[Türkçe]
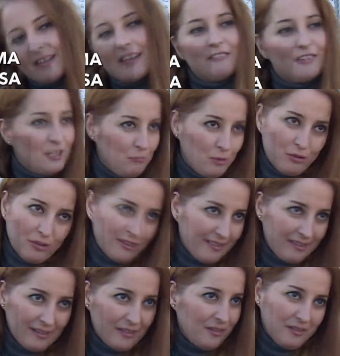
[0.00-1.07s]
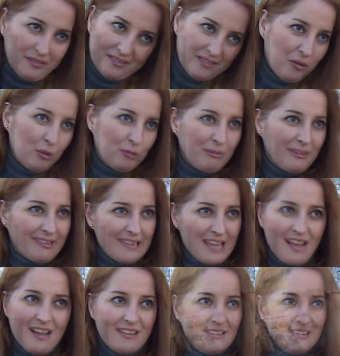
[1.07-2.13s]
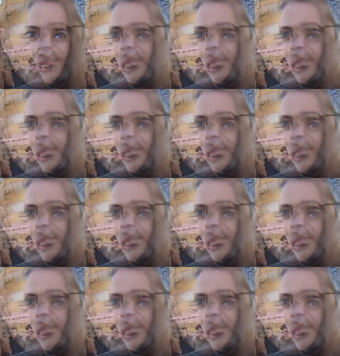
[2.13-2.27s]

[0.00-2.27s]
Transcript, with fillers: sevdiğim yönü hızlı olması yani.